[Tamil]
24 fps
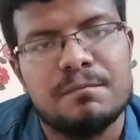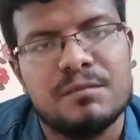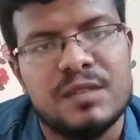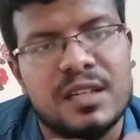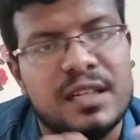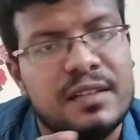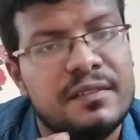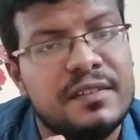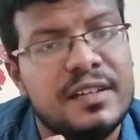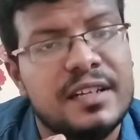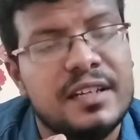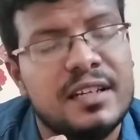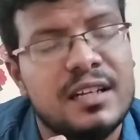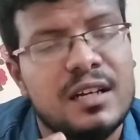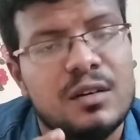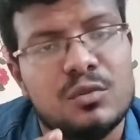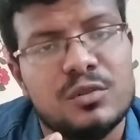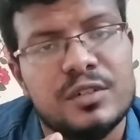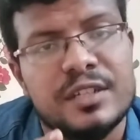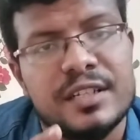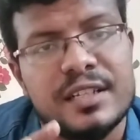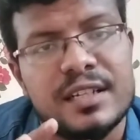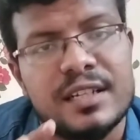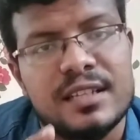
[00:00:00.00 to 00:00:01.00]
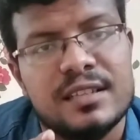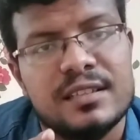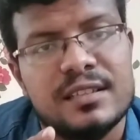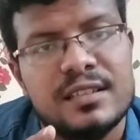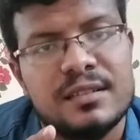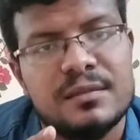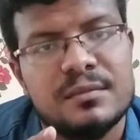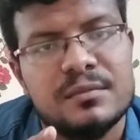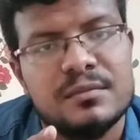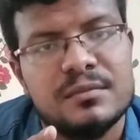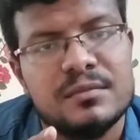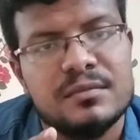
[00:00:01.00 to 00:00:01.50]
எனவே அவருடைய
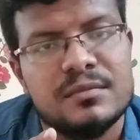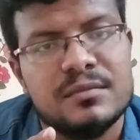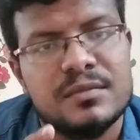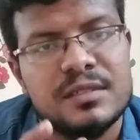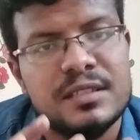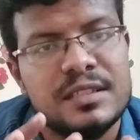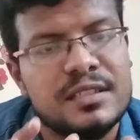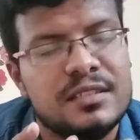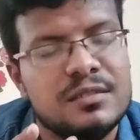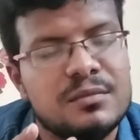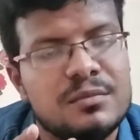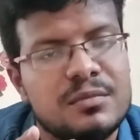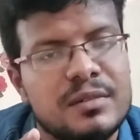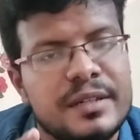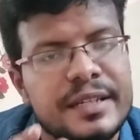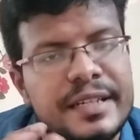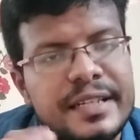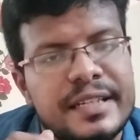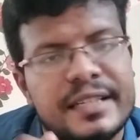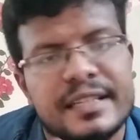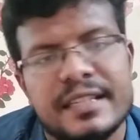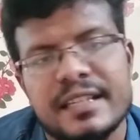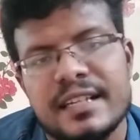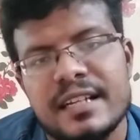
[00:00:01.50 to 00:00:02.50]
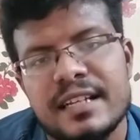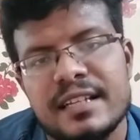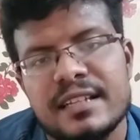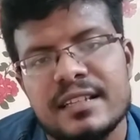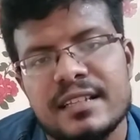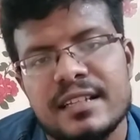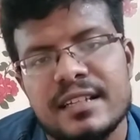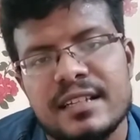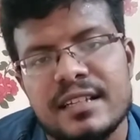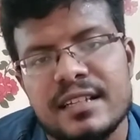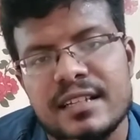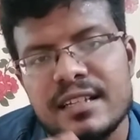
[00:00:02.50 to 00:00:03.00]
ரத்தம் கிருபை நிறைந்த
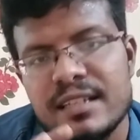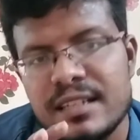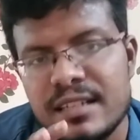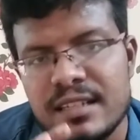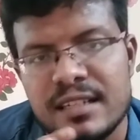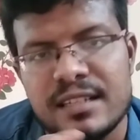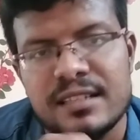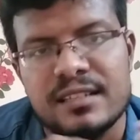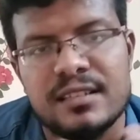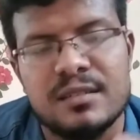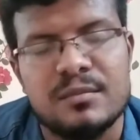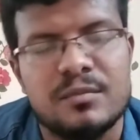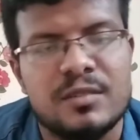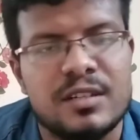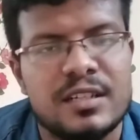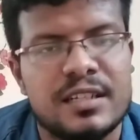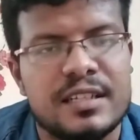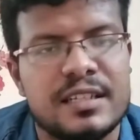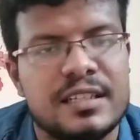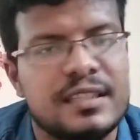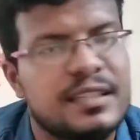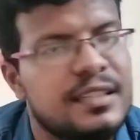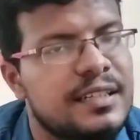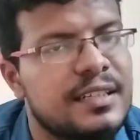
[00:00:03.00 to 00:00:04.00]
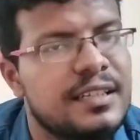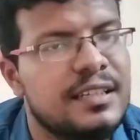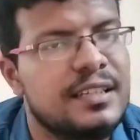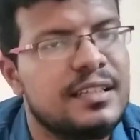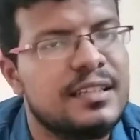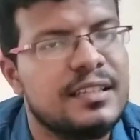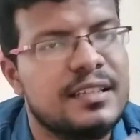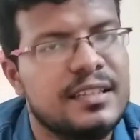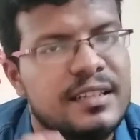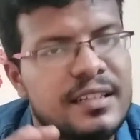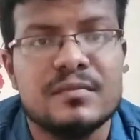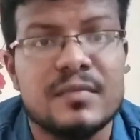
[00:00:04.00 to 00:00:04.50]
இரத்தமாய்
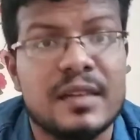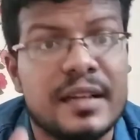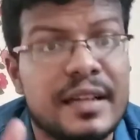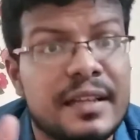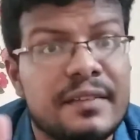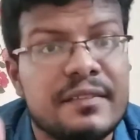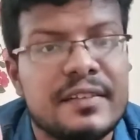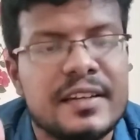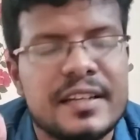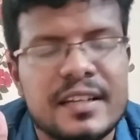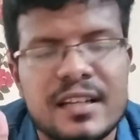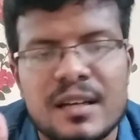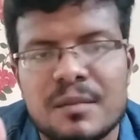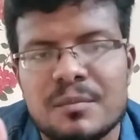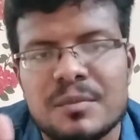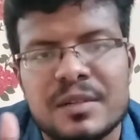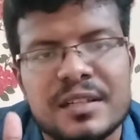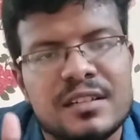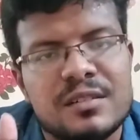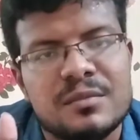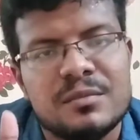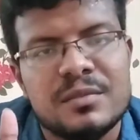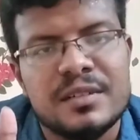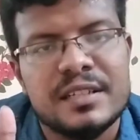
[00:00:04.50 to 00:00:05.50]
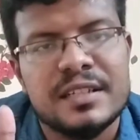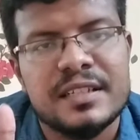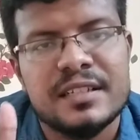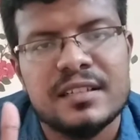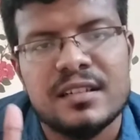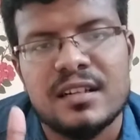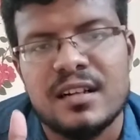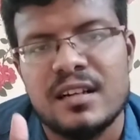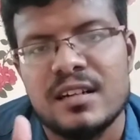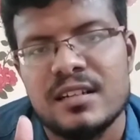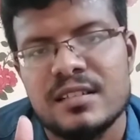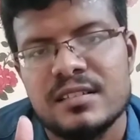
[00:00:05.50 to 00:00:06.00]
இருக்கிறது எனவே நாம் கிருபையின்
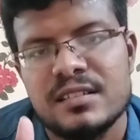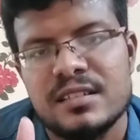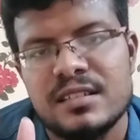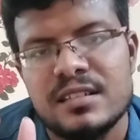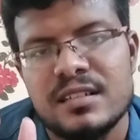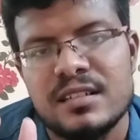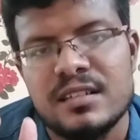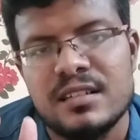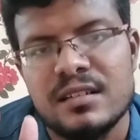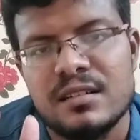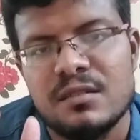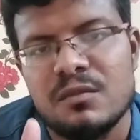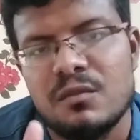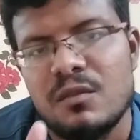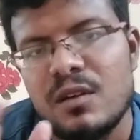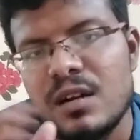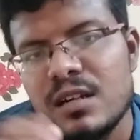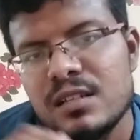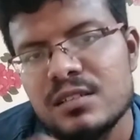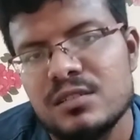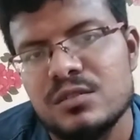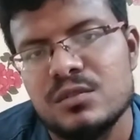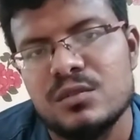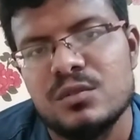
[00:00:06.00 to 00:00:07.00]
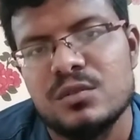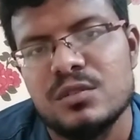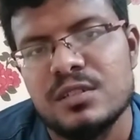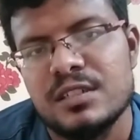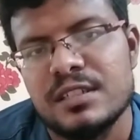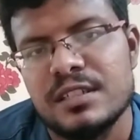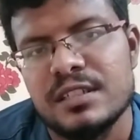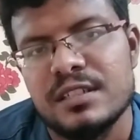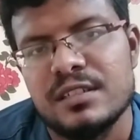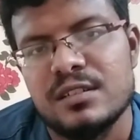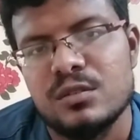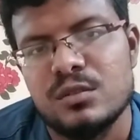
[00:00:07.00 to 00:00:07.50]
காலத்தில் வாழ்ந்து
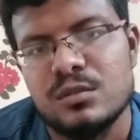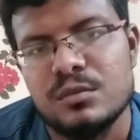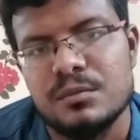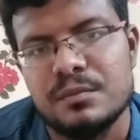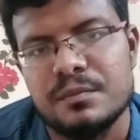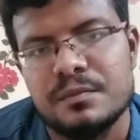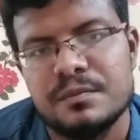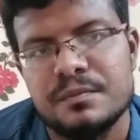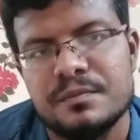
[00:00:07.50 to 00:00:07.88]
கொண்டிருக்கிறோம்